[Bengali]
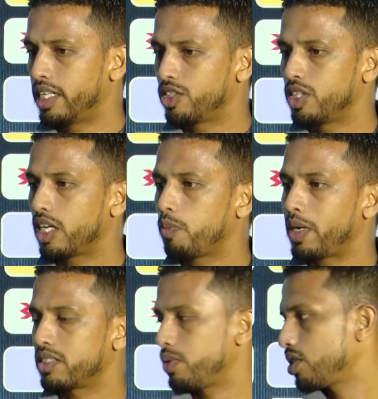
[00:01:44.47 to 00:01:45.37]
এটা যদি
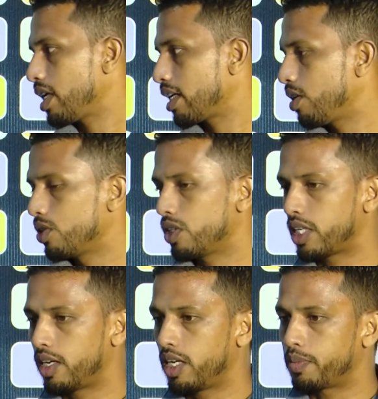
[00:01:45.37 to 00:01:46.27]
আরো পাঁচ বছর আগে
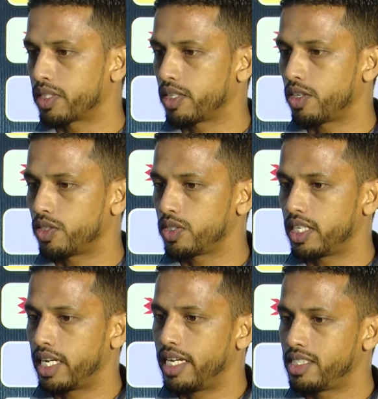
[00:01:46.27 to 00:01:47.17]
হতো তাহলে আমাদের
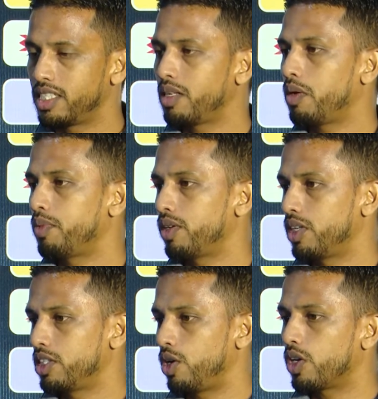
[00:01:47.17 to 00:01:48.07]
হয়তো যে এই চিন্তা
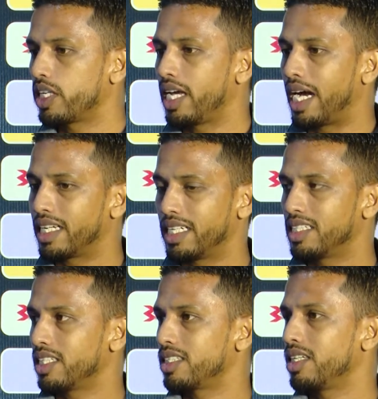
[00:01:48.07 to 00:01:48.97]
ভাবনাগুলো যে হকি
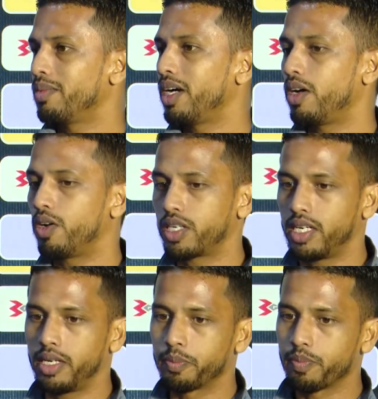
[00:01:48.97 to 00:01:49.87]
হারিয়ে যাচ্ছে বা
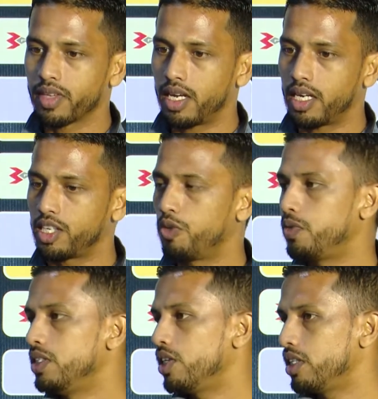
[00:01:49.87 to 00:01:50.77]
হকির
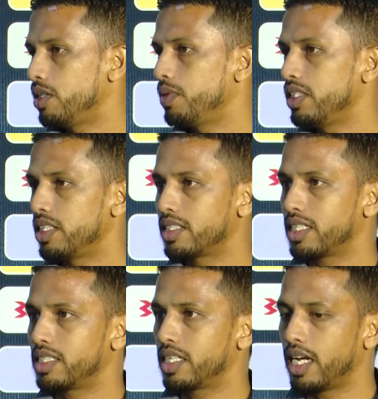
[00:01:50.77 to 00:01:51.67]
কেউ ফিচার হিসেবে
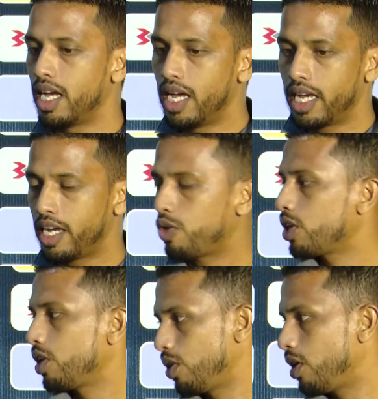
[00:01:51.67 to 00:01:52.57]
নিতে চাচ্ছে না
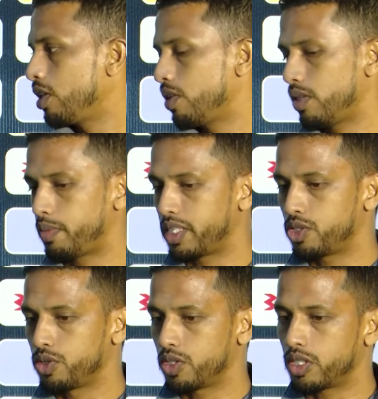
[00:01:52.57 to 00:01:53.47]
এই কথাগুলো হয়তো আমাদের শুনতে